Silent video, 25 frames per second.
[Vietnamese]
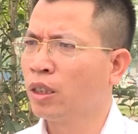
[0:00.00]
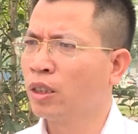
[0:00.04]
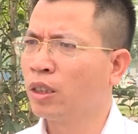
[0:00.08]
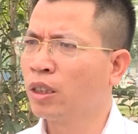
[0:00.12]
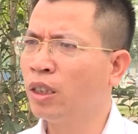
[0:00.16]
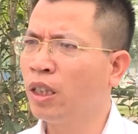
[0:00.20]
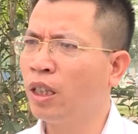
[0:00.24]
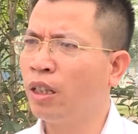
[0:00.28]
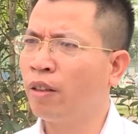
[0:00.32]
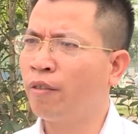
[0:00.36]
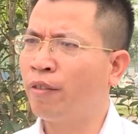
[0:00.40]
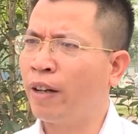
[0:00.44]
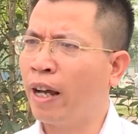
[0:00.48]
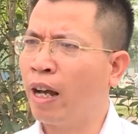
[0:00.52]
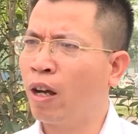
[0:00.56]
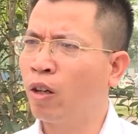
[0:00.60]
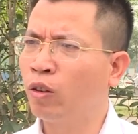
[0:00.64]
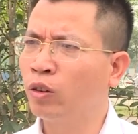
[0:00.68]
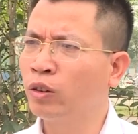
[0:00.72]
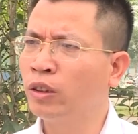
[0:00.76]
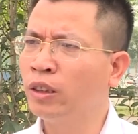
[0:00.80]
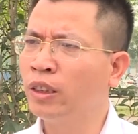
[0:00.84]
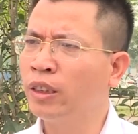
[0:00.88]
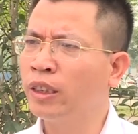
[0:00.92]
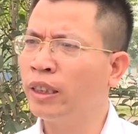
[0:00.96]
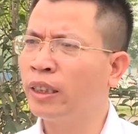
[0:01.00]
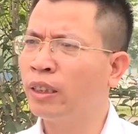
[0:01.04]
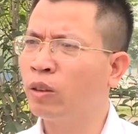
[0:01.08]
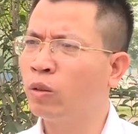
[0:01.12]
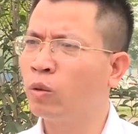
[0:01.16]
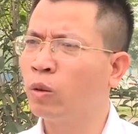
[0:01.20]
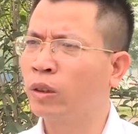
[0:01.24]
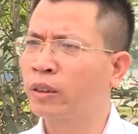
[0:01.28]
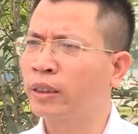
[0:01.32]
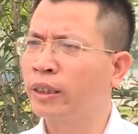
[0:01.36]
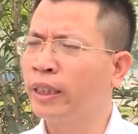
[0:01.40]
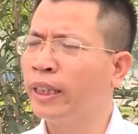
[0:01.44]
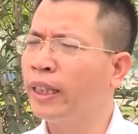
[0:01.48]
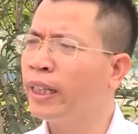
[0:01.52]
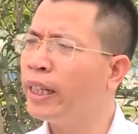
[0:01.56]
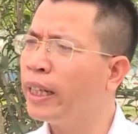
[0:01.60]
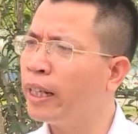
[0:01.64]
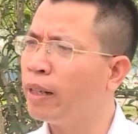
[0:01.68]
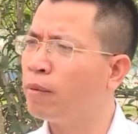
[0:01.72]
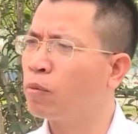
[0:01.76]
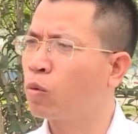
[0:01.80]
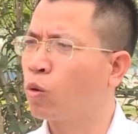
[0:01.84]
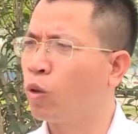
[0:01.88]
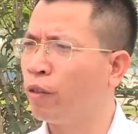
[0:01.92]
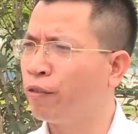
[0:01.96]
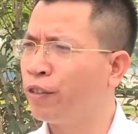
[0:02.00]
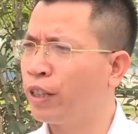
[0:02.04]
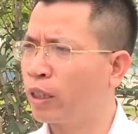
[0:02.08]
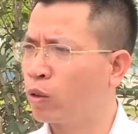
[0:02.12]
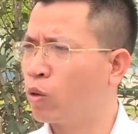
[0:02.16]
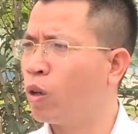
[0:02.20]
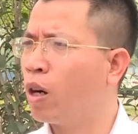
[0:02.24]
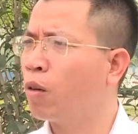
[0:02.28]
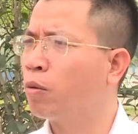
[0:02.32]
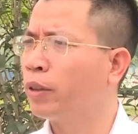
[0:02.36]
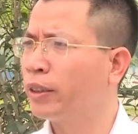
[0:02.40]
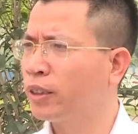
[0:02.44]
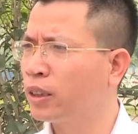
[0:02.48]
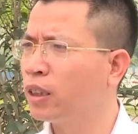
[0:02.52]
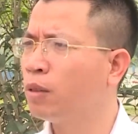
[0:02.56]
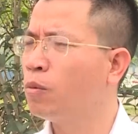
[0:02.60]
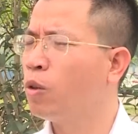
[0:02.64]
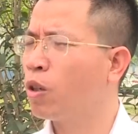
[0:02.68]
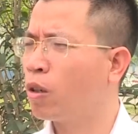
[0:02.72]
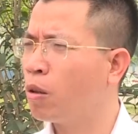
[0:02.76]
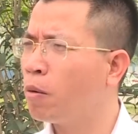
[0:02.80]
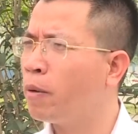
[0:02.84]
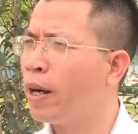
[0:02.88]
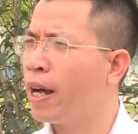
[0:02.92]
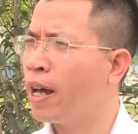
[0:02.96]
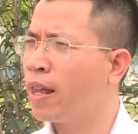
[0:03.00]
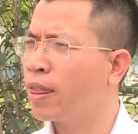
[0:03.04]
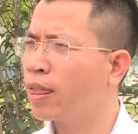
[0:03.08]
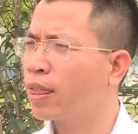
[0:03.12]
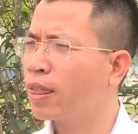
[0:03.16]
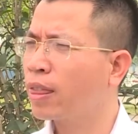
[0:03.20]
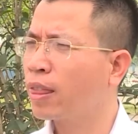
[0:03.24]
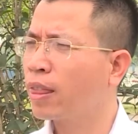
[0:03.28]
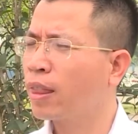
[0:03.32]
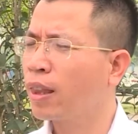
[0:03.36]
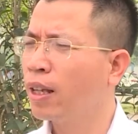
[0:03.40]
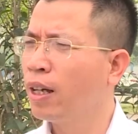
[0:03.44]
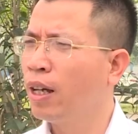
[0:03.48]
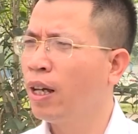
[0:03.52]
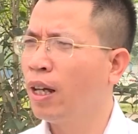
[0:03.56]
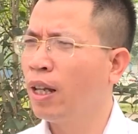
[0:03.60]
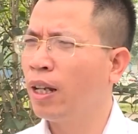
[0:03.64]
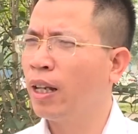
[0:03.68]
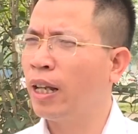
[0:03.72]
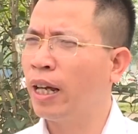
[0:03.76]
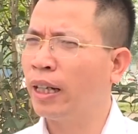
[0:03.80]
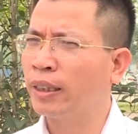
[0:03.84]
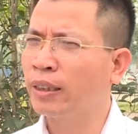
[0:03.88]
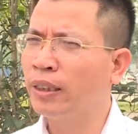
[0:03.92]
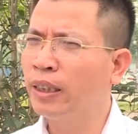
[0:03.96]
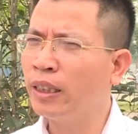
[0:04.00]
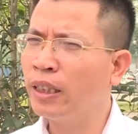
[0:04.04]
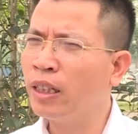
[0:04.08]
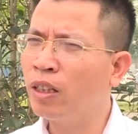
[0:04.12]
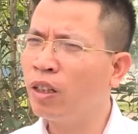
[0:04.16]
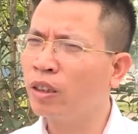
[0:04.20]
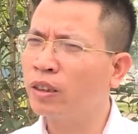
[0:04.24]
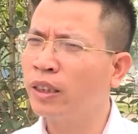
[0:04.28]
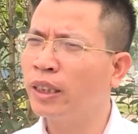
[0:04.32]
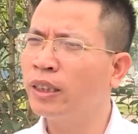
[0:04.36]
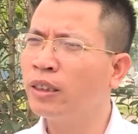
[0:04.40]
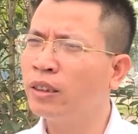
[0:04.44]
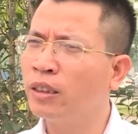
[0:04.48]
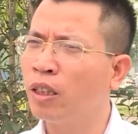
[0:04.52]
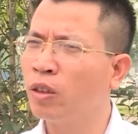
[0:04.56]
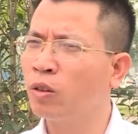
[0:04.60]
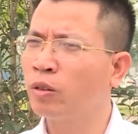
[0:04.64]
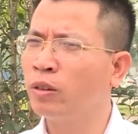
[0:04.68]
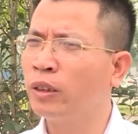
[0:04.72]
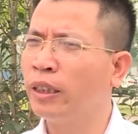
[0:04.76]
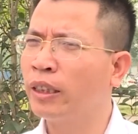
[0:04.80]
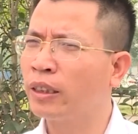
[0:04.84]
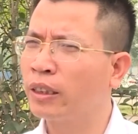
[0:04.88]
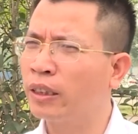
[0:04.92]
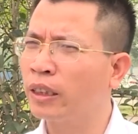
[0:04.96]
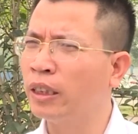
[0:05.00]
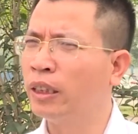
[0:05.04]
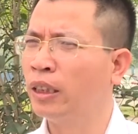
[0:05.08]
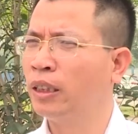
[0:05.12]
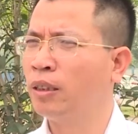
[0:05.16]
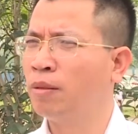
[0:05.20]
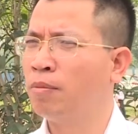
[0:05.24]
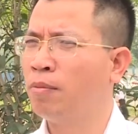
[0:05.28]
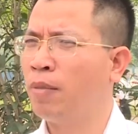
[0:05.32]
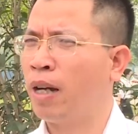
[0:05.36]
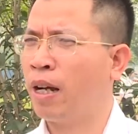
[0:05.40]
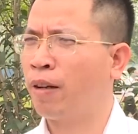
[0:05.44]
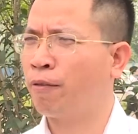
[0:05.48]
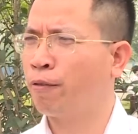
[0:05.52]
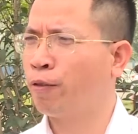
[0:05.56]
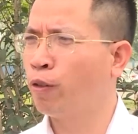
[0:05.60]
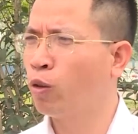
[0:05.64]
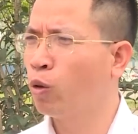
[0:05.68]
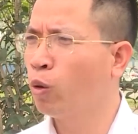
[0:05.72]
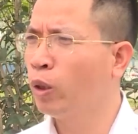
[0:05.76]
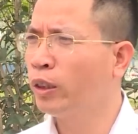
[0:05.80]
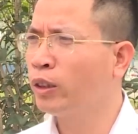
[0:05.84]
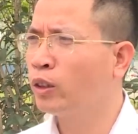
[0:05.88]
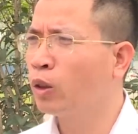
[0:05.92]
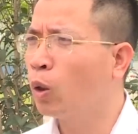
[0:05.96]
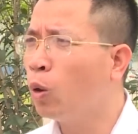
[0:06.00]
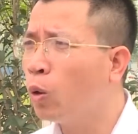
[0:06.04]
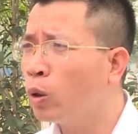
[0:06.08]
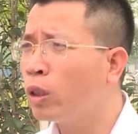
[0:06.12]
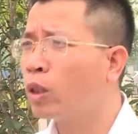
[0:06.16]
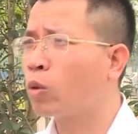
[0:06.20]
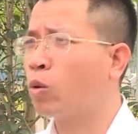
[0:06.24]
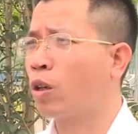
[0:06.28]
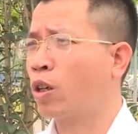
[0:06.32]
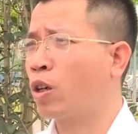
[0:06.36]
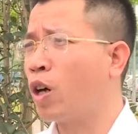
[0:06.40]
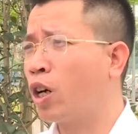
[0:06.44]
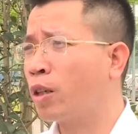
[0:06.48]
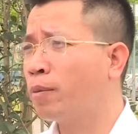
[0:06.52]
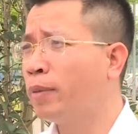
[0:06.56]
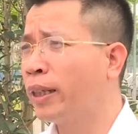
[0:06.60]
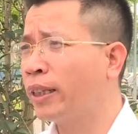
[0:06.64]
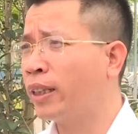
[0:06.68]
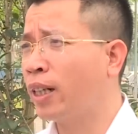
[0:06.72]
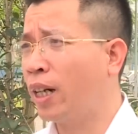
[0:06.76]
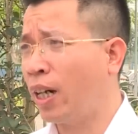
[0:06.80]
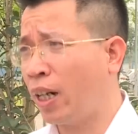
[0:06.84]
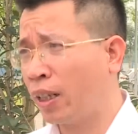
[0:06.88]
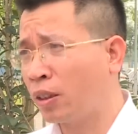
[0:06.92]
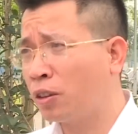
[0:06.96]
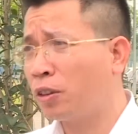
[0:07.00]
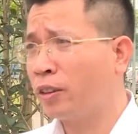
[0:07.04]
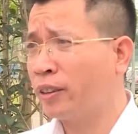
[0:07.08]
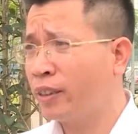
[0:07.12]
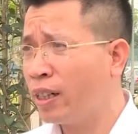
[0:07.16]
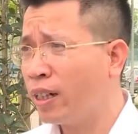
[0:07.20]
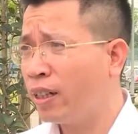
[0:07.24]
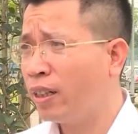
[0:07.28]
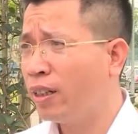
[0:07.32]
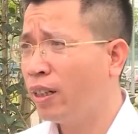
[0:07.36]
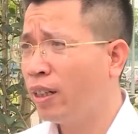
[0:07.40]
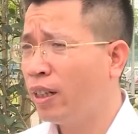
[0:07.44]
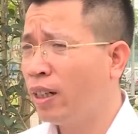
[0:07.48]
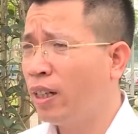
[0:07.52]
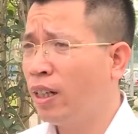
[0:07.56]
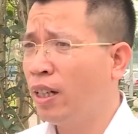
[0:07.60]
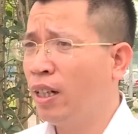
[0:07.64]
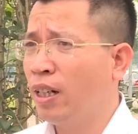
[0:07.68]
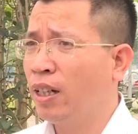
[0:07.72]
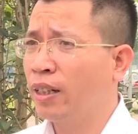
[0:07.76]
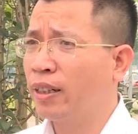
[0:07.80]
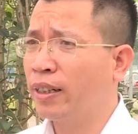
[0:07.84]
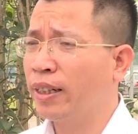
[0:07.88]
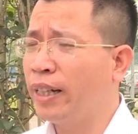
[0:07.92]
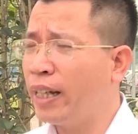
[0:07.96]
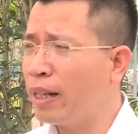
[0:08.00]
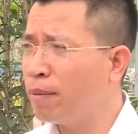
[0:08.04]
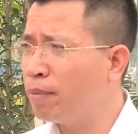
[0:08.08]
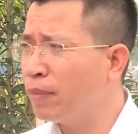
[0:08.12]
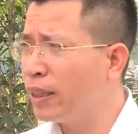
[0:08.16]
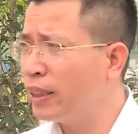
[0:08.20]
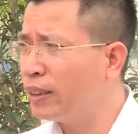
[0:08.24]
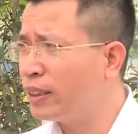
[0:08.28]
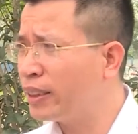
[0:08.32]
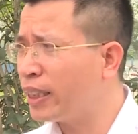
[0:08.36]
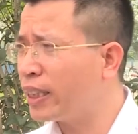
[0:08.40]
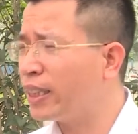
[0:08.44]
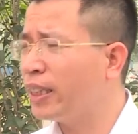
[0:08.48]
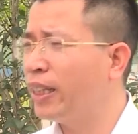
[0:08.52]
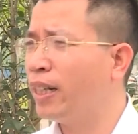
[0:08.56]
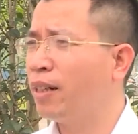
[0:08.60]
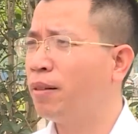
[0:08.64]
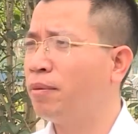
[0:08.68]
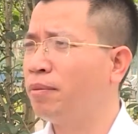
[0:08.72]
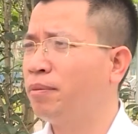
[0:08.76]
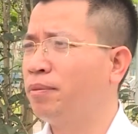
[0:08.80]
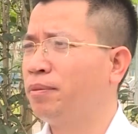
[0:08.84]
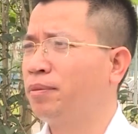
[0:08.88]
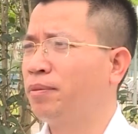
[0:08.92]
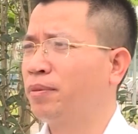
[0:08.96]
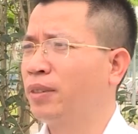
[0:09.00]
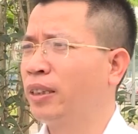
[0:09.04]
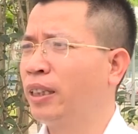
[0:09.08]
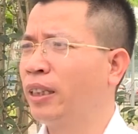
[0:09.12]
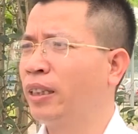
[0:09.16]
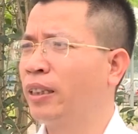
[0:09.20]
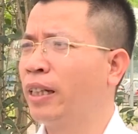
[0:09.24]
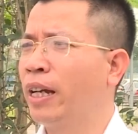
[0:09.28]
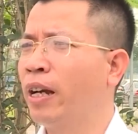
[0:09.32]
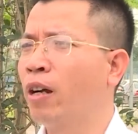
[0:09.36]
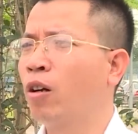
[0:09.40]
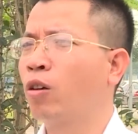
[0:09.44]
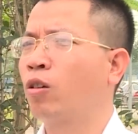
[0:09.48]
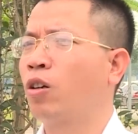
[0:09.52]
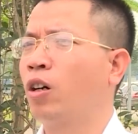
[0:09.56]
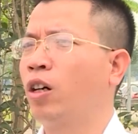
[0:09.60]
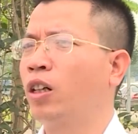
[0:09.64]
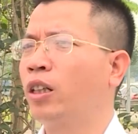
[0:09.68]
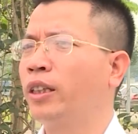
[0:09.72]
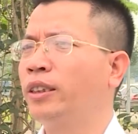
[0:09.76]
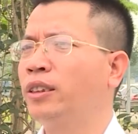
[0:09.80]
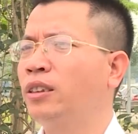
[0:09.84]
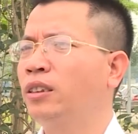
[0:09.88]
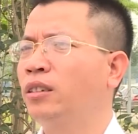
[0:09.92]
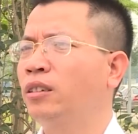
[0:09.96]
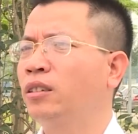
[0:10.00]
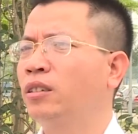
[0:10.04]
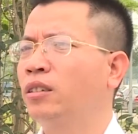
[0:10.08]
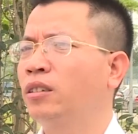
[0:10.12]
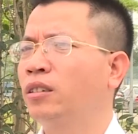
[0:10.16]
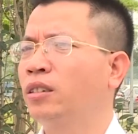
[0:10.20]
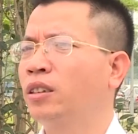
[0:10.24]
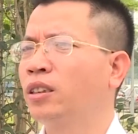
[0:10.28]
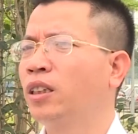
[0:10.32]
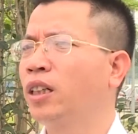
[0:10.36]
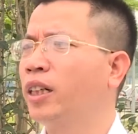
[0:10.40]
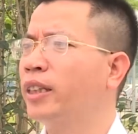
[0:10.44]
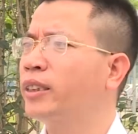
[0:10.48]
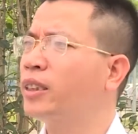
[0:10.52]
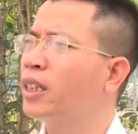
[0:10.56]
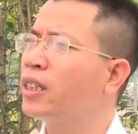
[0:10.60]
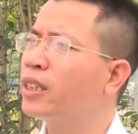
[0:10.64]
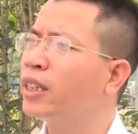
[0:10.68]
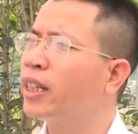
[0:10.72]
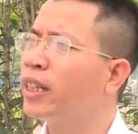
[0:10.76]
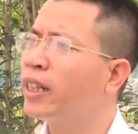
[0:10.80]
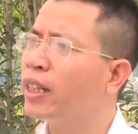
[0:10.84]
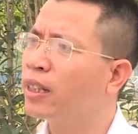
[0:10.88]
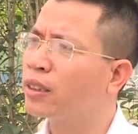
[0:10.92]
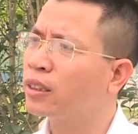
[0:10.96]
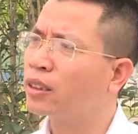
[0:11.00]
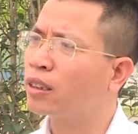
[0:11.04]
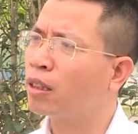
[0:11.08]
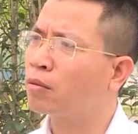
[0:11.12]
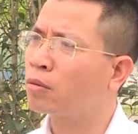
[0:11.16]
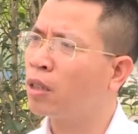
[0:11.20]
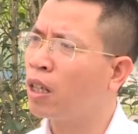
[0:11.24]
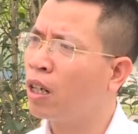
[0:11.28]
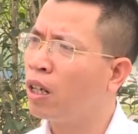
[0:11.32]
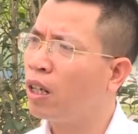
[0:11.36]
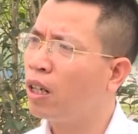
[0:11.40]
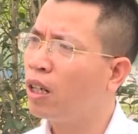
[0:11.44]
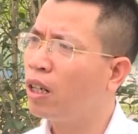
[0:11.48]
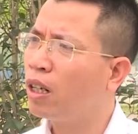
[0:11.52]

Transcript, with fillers: Dựa vào những cái cuộc thí nghiệm của Viện Khoa học Hình sự Bộ Công an là những cái lọ tinh dầu điện tử mà phụ huynh thu được của con mình ở Hà Nội nhé, đem đến xét nghiệm thì đều có cái chứa cái chất gây nghiện trong đó.